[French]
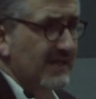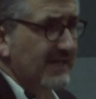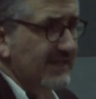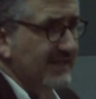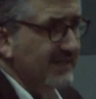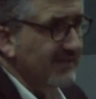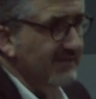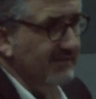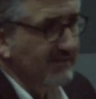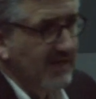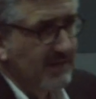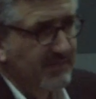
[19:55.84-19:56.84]
Et
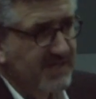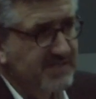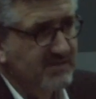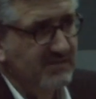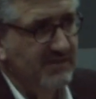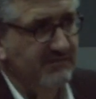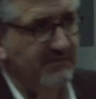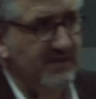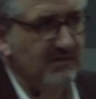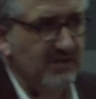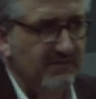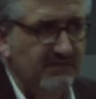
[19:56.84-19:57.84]
euh, après, ce qu'on a fait,
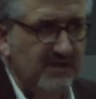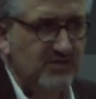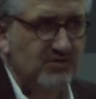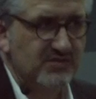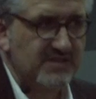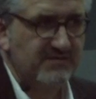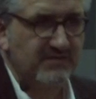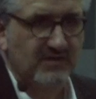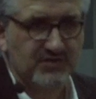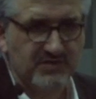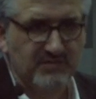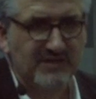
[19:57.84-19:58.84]
on a fait la chose
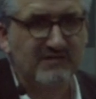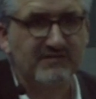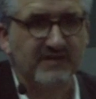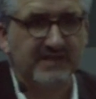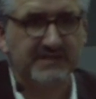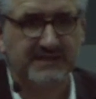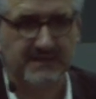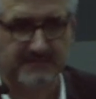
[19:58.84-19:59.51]
différente. Du dit, voilà, on va faire un deal.